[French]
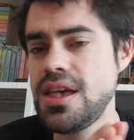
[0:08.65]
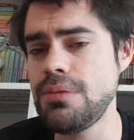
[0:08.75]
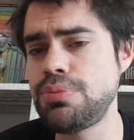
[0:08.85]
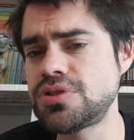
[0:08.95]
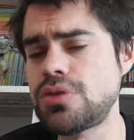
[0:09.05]
Et
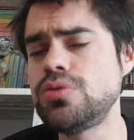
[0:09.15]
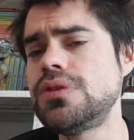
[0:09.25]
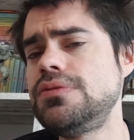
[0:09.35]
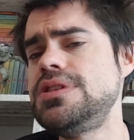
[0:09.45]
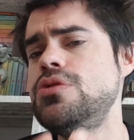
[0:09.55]
pour cette
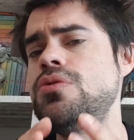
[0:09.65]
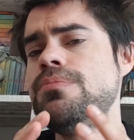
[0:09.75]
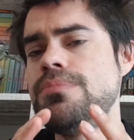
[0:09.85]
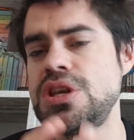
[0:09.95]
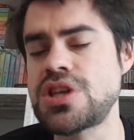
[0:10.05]
nouvelle vidéo,
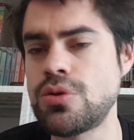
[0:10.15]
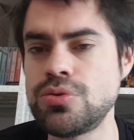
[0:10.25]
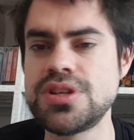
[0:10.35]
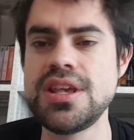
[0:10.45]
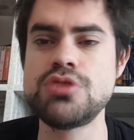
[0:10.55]
mes chaînes
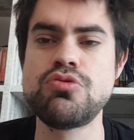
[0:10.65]
conseillées,